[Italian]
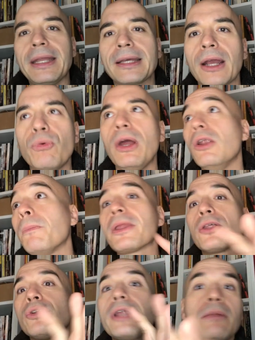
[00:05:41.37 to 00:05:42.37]
anche quello,
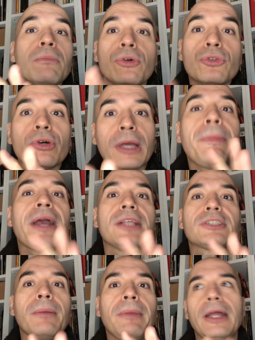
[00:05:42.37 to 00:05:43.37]
però non è il mondo che
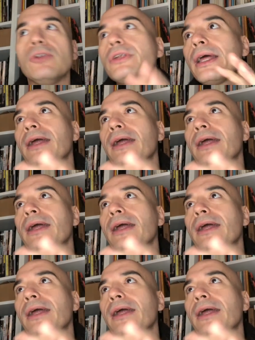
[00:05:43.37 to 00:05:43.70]
piace a me, non è,